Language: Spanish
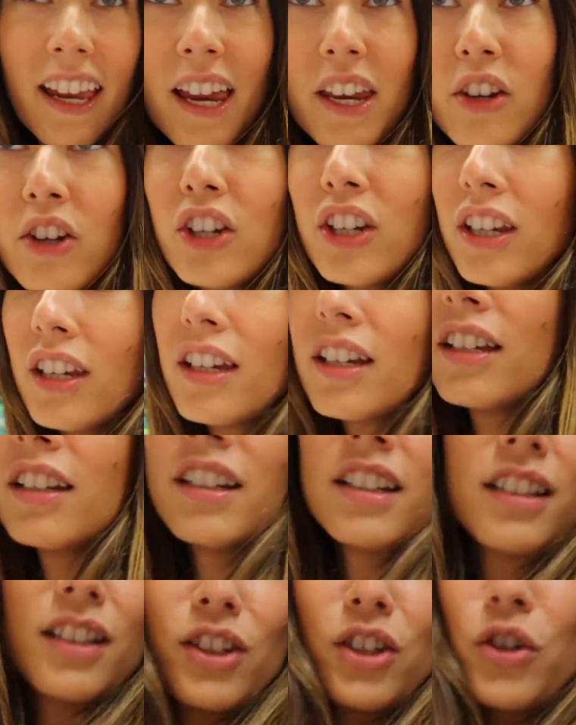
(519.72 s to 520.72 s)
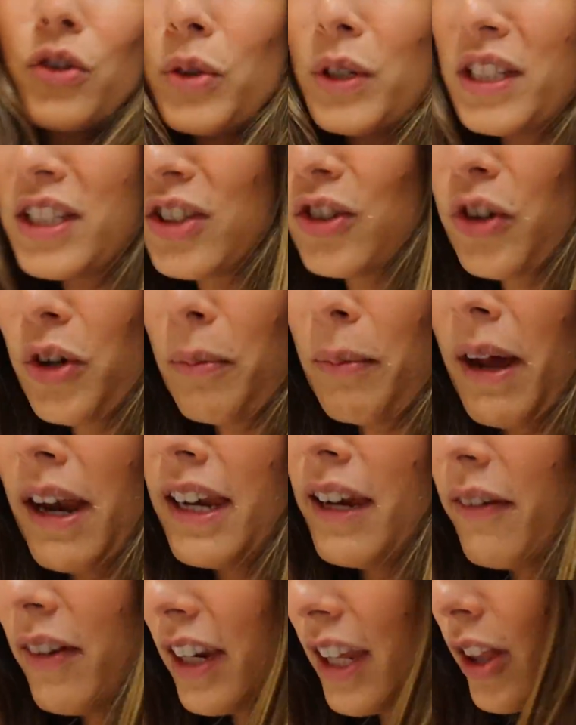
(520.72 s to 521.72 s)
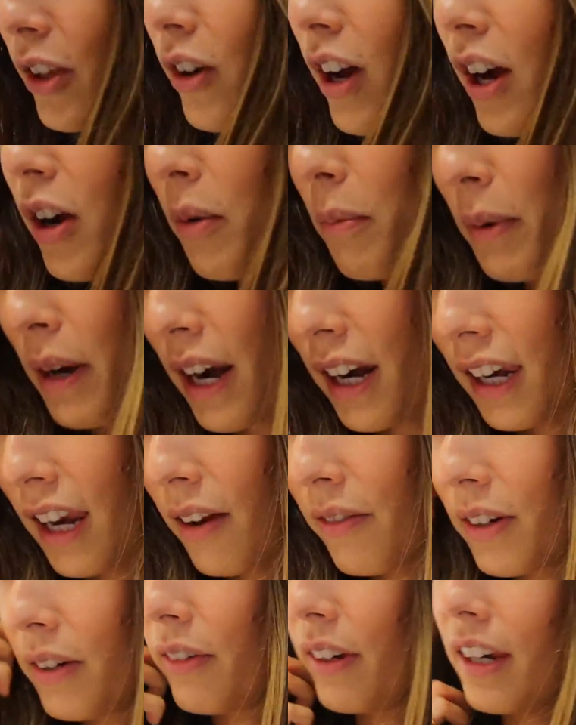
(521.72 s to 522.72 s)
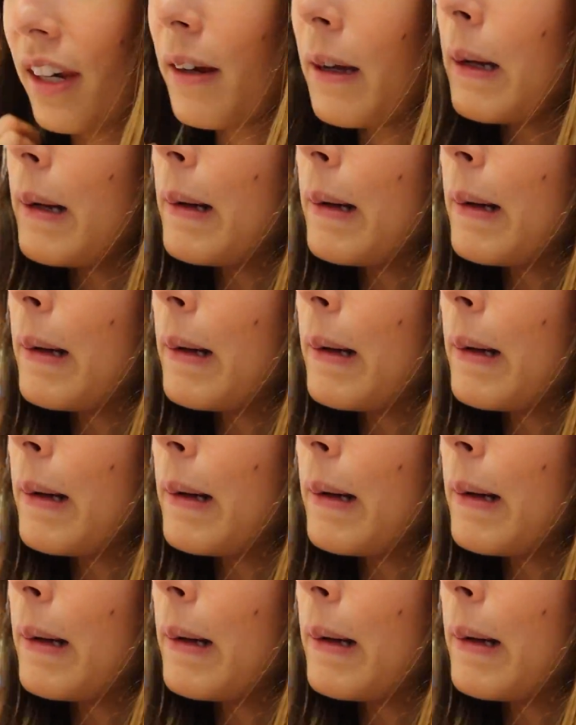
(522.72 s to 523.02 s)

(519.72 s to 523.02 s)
que hay hoy no es normal. he venido a comprarle a Vivi